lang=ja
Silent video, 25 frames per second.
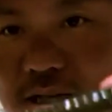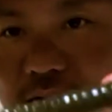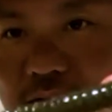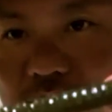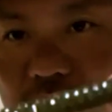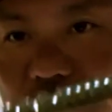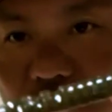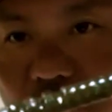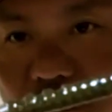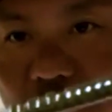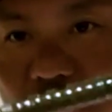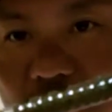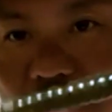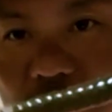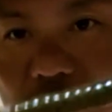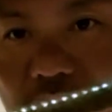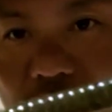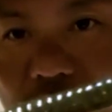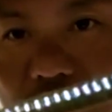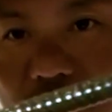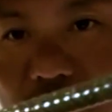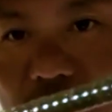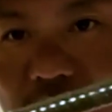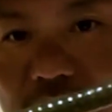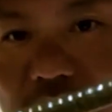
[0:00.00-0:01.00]
なので
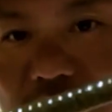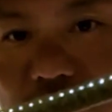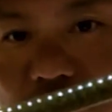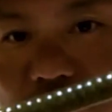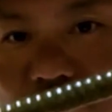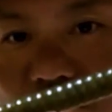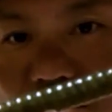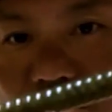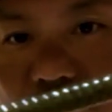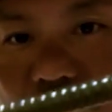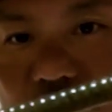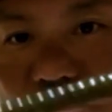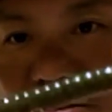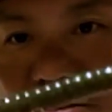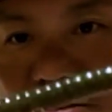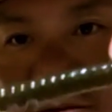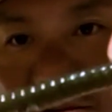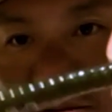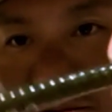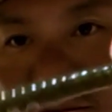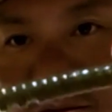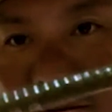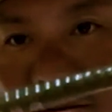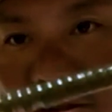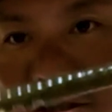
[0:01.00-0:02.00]
あえてこうギュッ
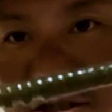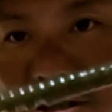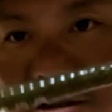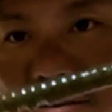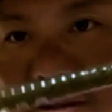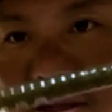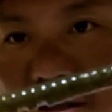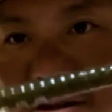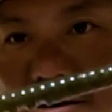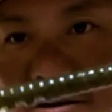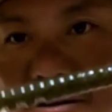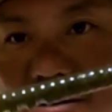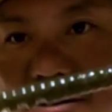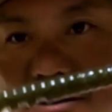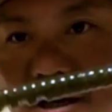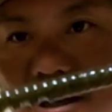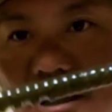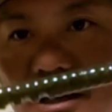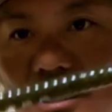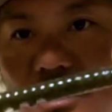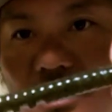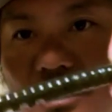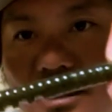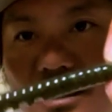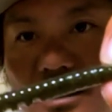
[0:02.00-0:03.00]
と締まるような
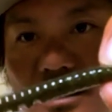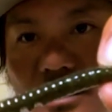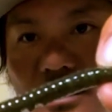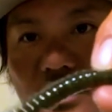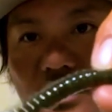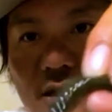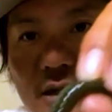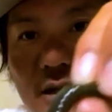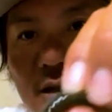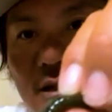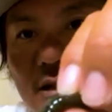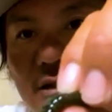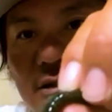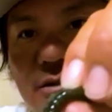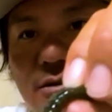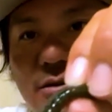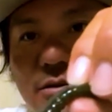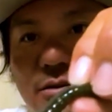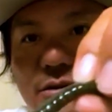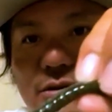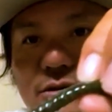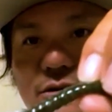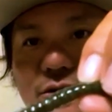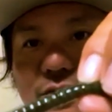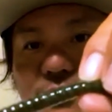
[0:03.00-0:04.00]

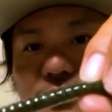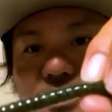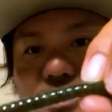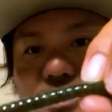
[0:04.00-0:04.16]
細